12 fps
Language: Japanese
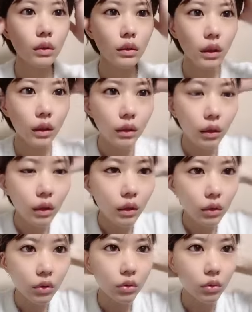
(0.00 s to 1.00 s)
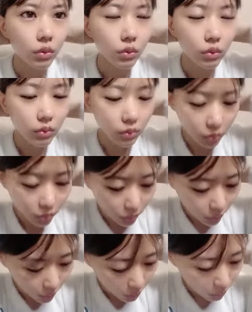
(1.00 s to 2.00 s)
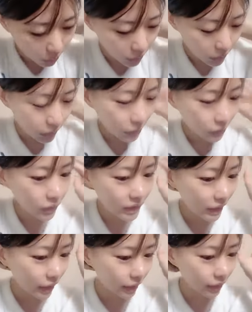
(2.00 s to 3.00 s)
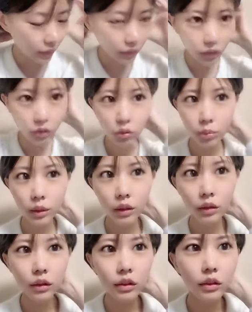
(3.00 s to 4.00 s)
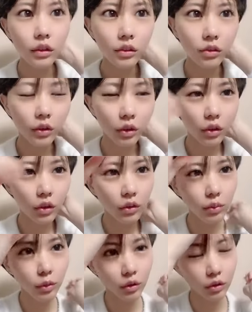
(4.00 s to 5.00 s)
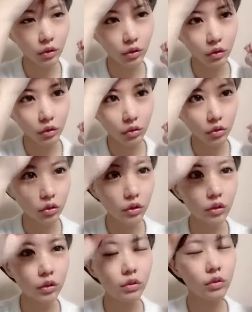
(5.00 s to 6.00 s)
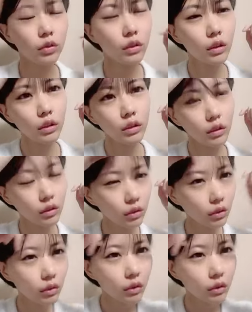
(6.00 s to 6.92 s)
でなんかそうなんか新富士駅って止まらないんだけどなんか初めてさなんかさ新富士駅にさ